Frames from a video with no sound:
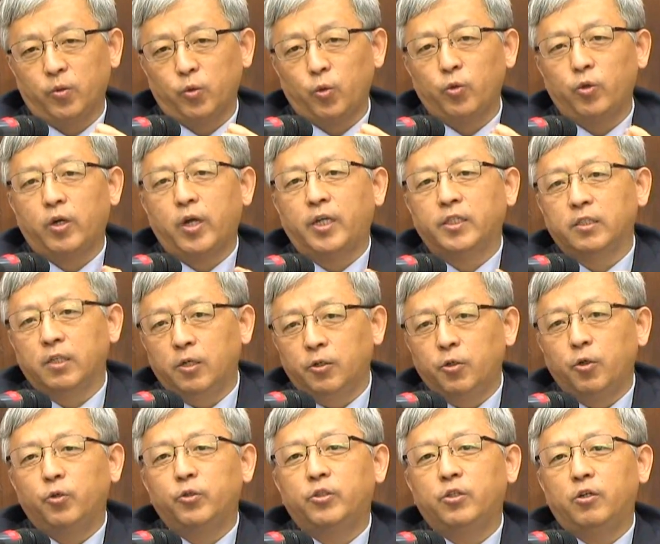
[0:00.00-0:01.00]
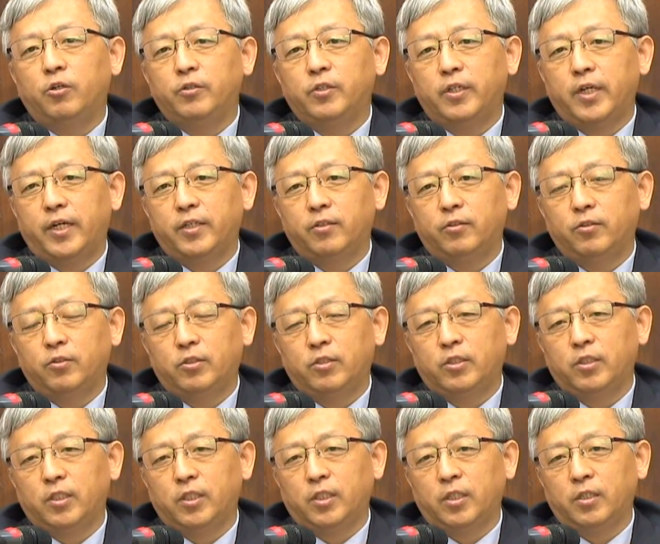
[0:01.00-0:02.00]
또 여러 가지 의료
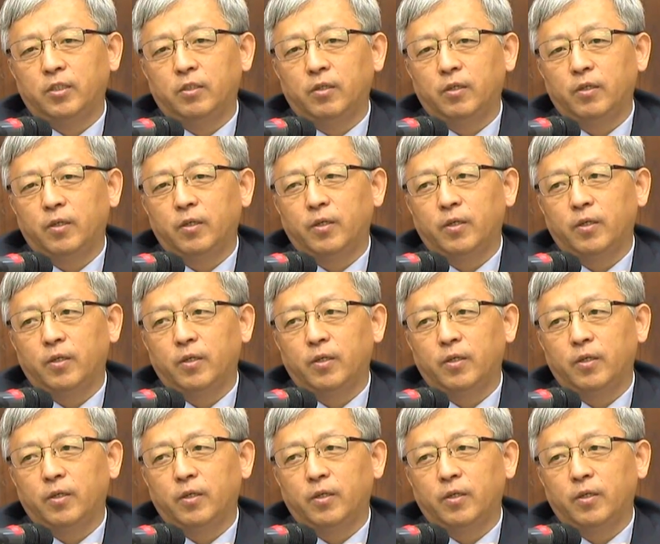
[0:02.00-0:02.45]
지원이라든지